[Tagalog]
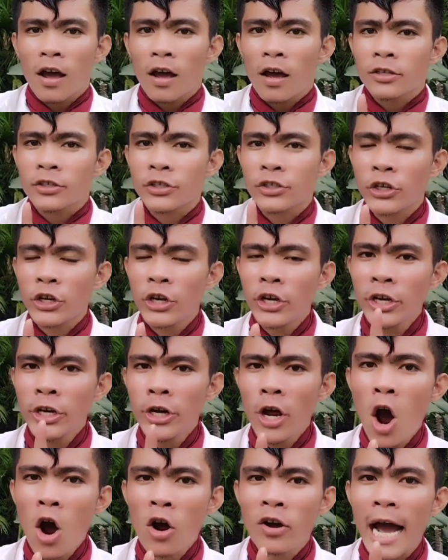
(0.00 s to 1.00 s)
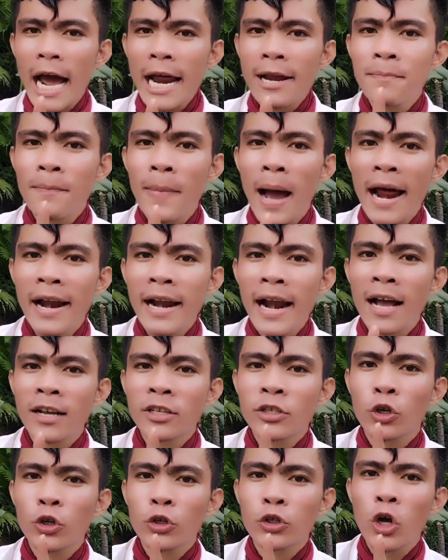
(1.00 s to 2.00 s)
Sinong ganman
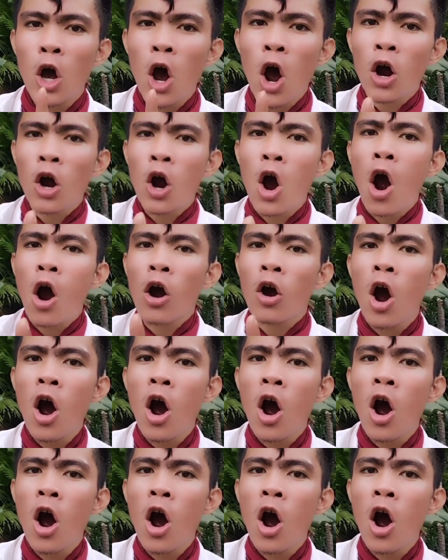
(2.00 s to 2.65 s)
ang susuko